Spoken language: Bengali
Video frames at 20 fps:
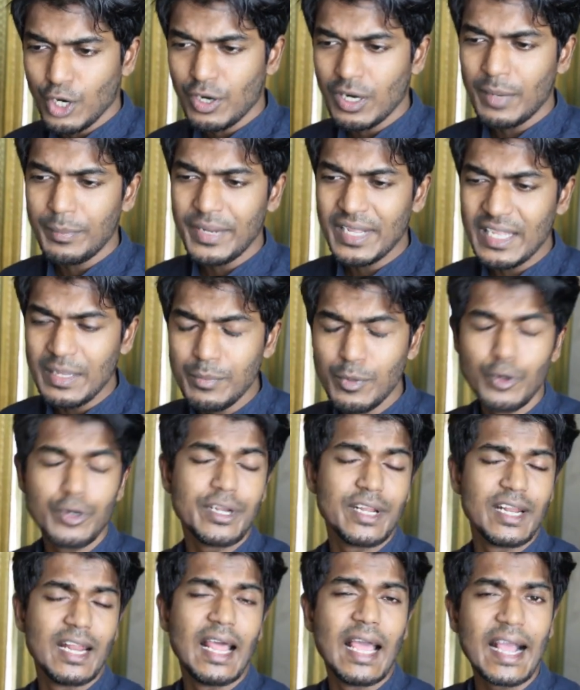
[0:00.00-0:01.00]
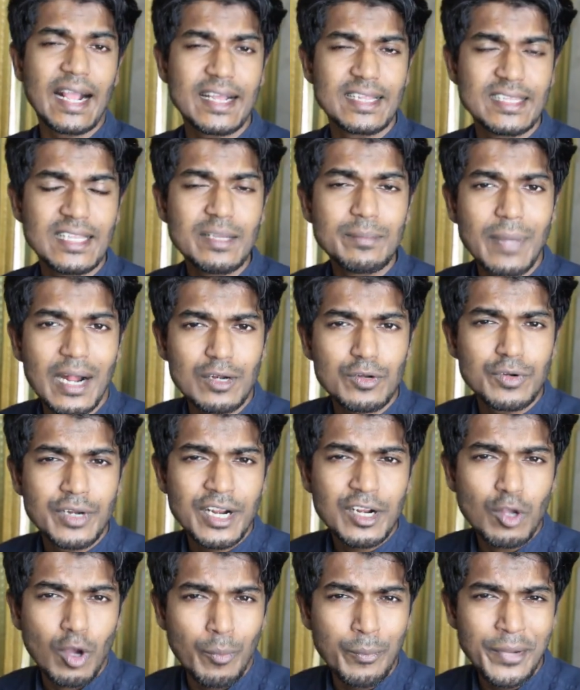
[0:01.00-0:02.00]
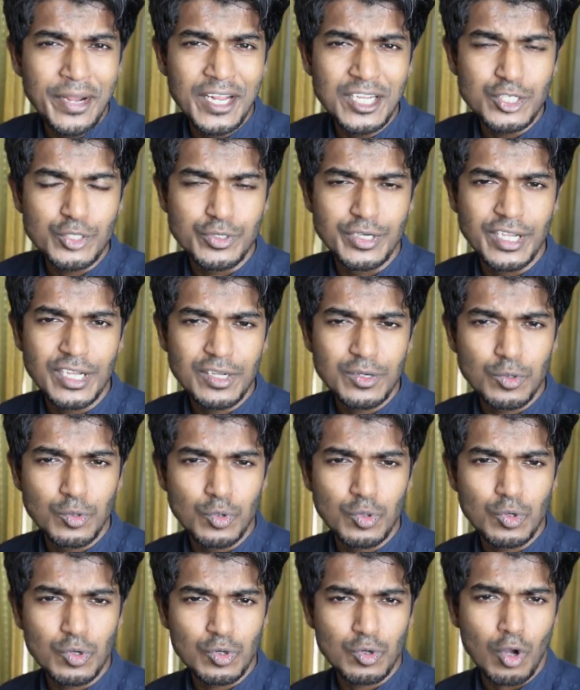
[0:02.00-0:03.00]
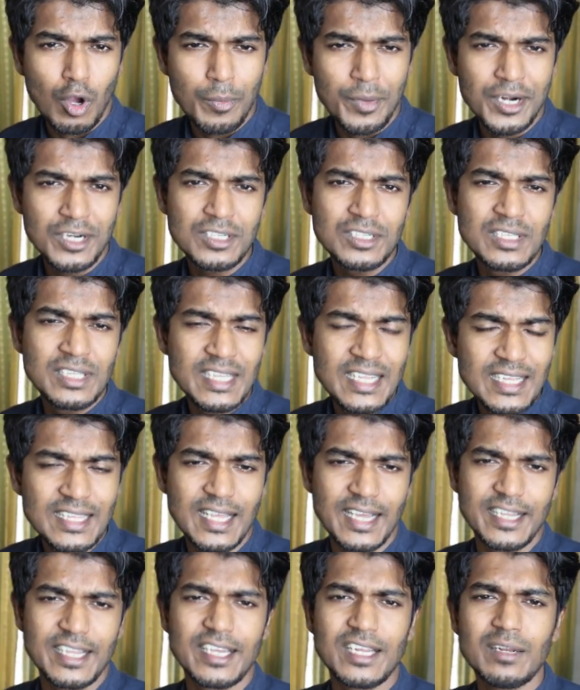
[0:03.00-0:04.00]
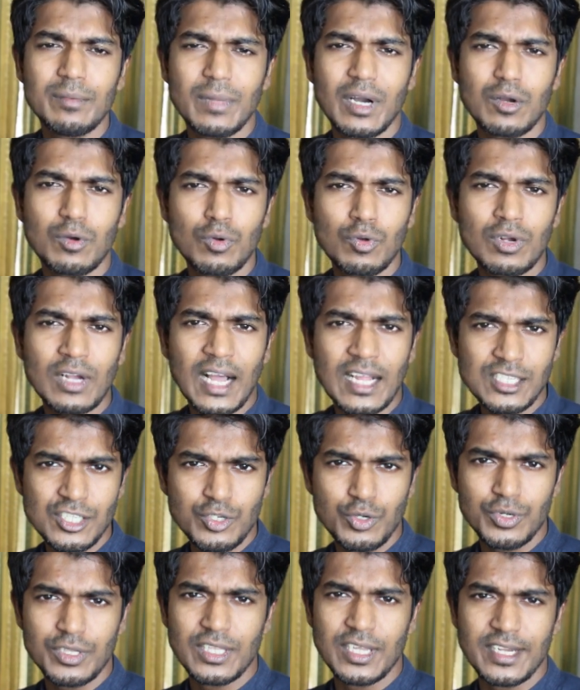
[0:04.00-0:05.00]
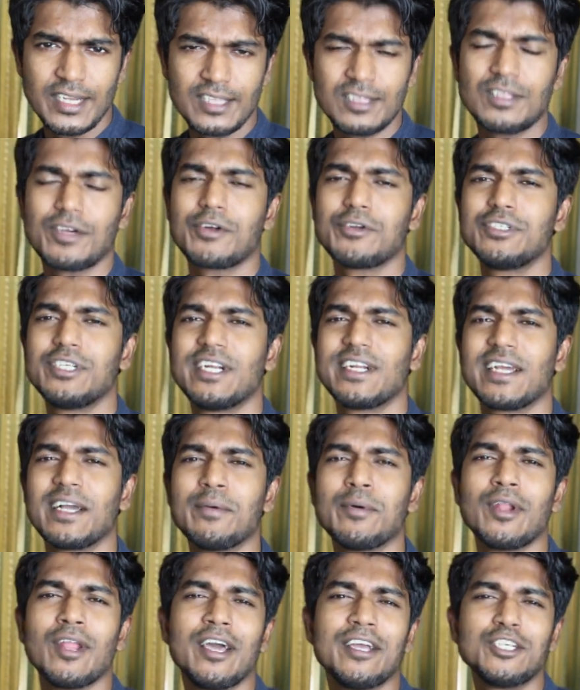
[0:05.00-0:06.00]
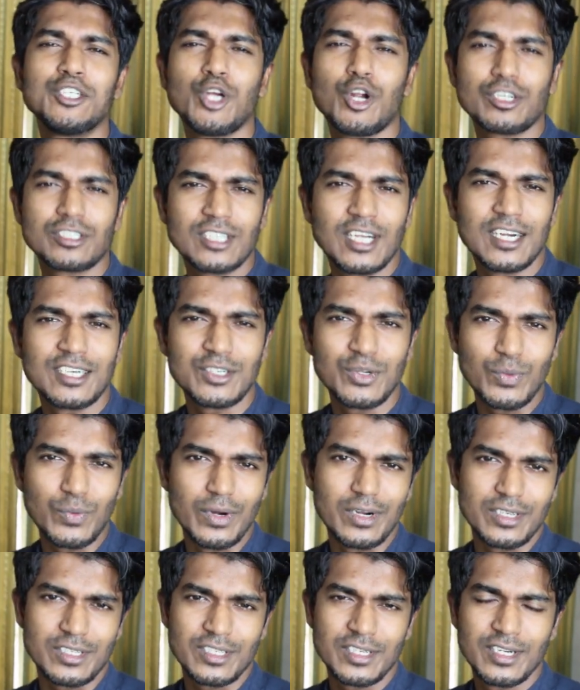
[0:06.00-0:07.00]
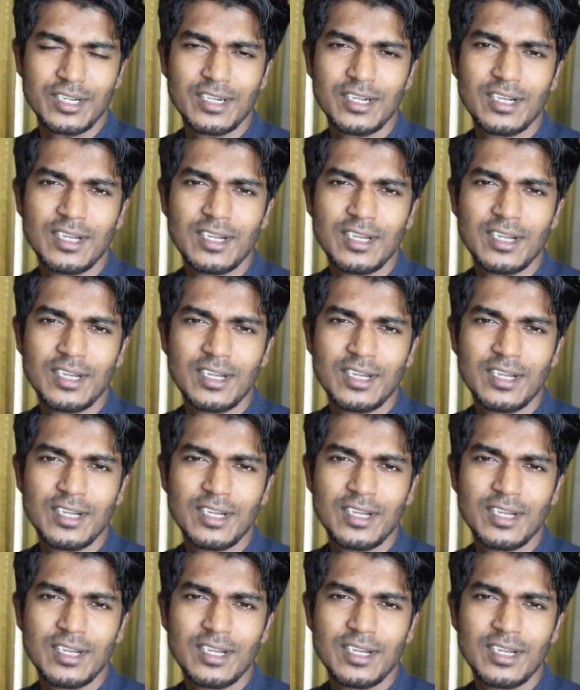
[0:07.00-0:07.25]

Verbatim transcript: যখন আপনি কিবোর্ডের একাধিক বাটনের কম্বিনেশনে কোনো কমান্ড দিয়ে থাকেন বা কোনো কাজ করে থাকেন তখন সেটাকে বলা হয় শর্টকাট ওয়ার্ক